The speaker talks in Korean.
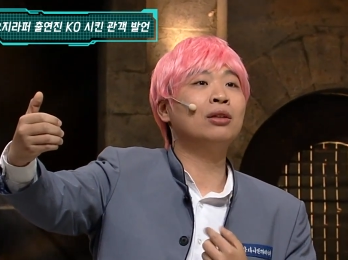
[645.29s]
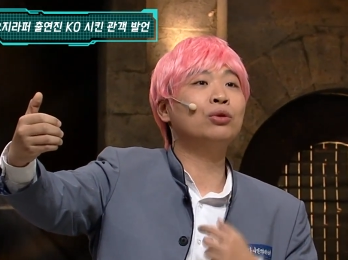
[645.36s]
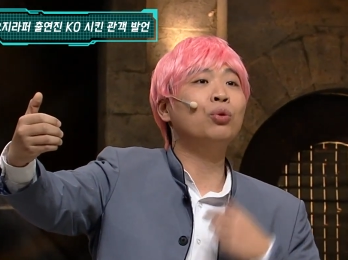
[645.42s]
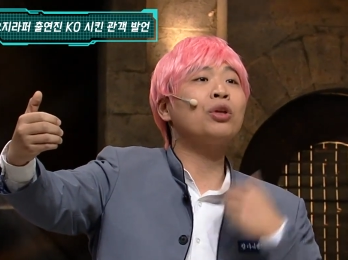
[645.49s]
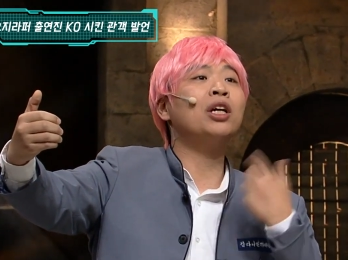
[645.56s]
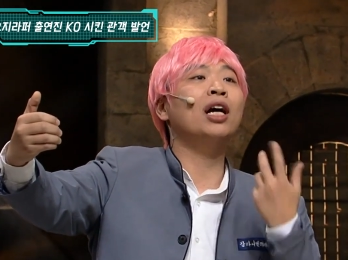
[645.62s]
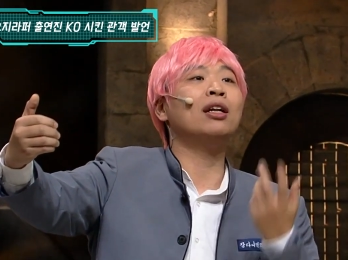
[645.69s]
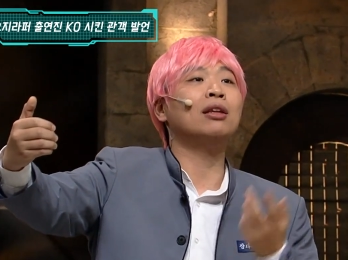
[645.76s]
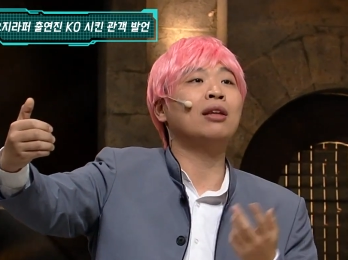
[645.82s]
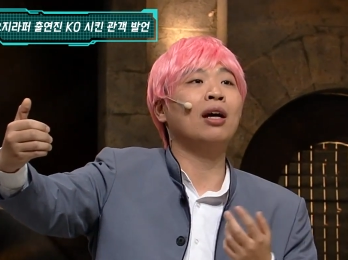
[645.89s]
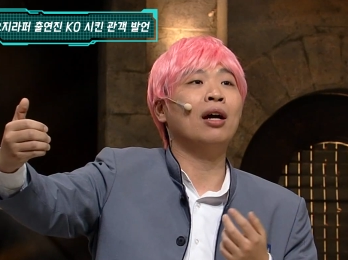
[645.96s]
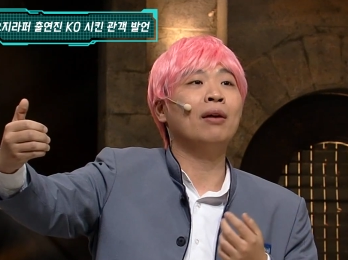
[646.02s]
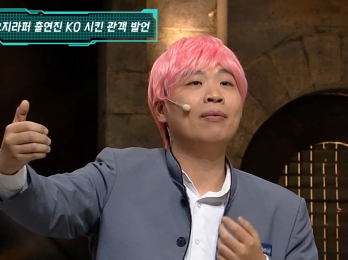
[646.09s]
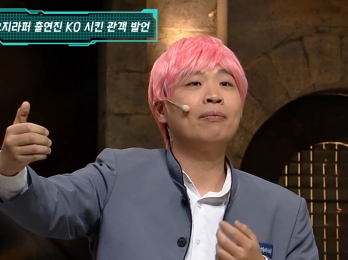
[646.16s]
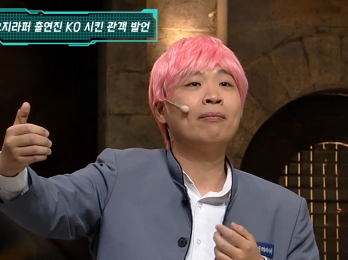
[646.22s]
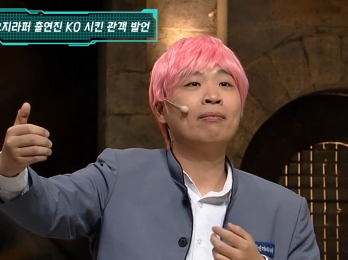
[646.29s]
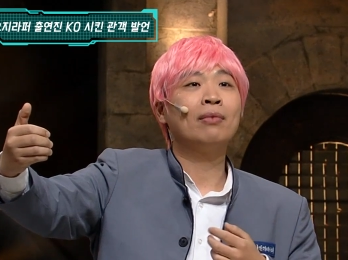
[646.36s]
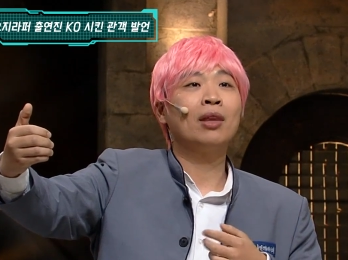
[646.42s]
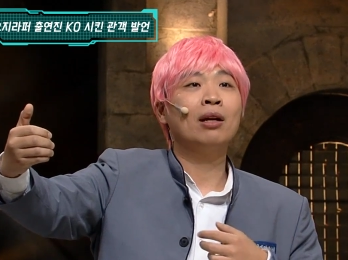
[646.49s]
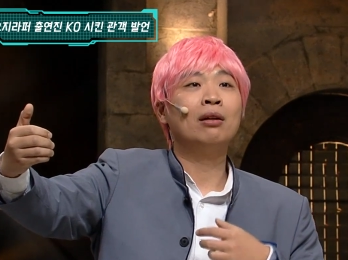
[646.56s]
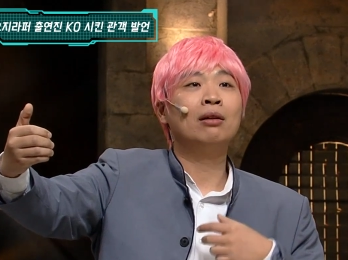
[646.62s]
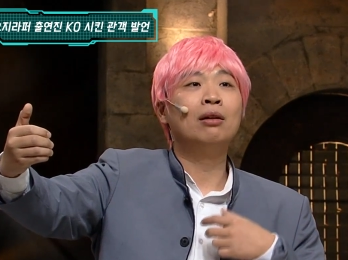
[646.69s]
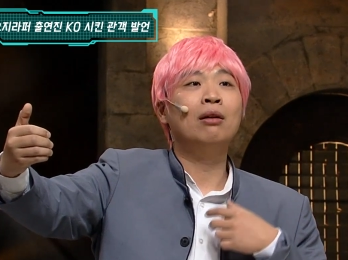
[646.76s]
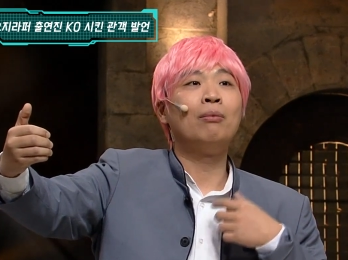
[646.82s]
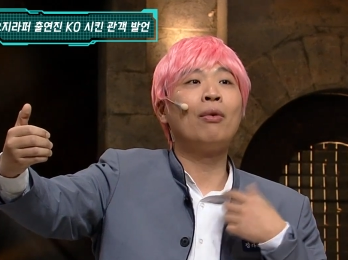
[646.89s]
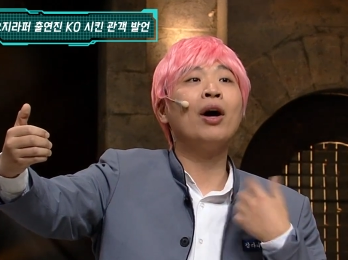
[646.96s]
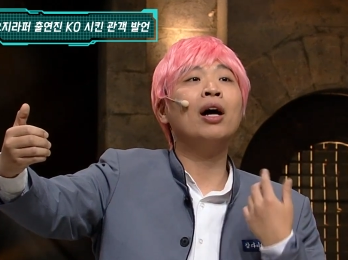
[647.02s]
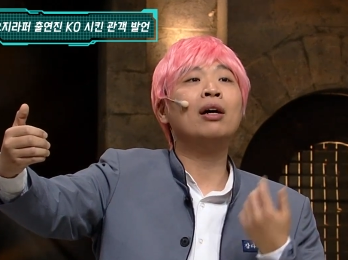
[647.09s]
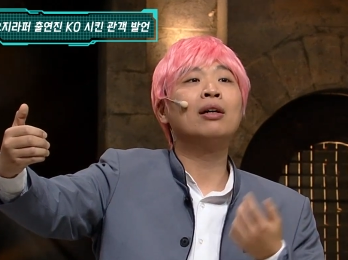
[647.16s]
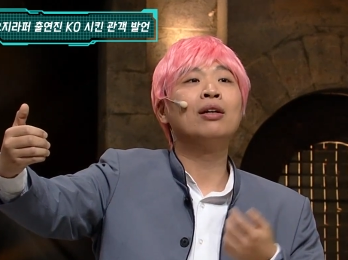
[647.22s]
그 소리가 있대.
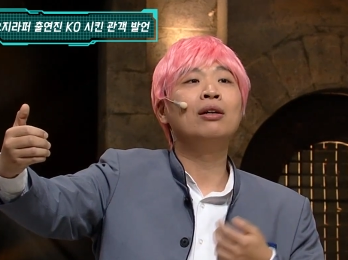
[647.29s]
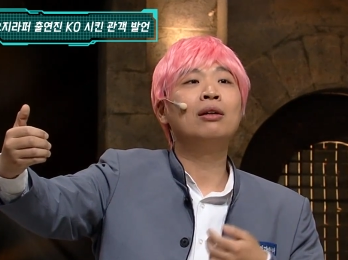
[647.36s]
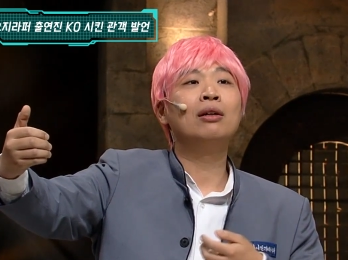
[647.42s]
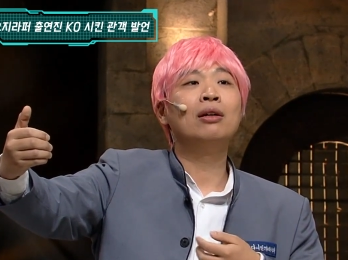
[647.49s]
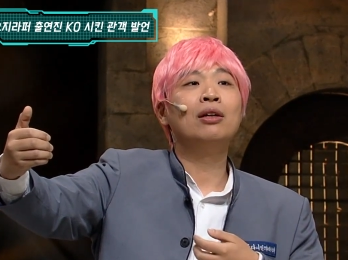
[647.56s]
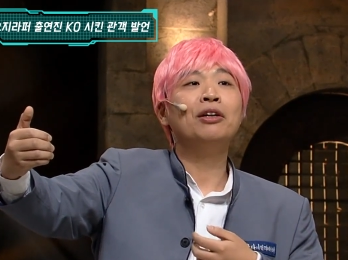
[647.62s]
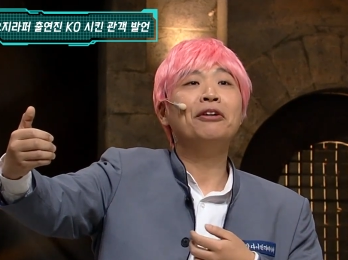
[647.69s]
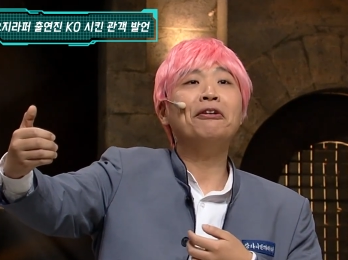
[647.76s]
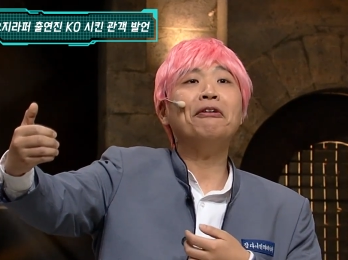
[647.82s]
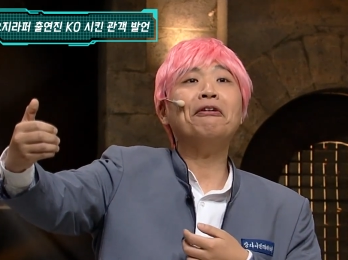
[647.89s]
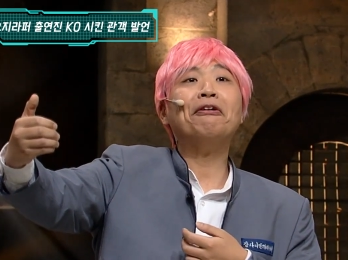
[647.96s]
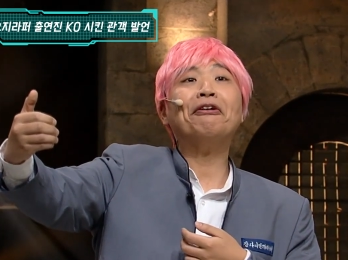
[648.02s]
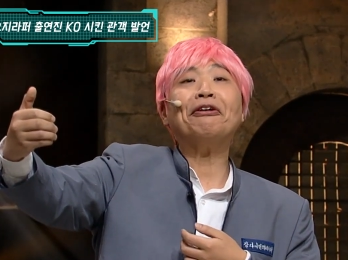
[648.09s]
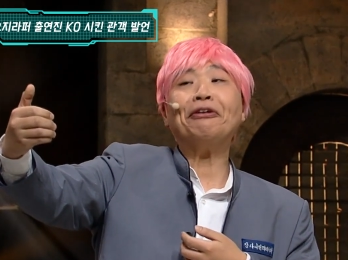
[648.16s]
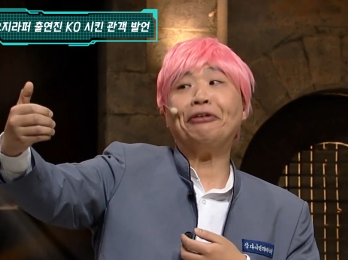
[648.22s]
뭐야? 끼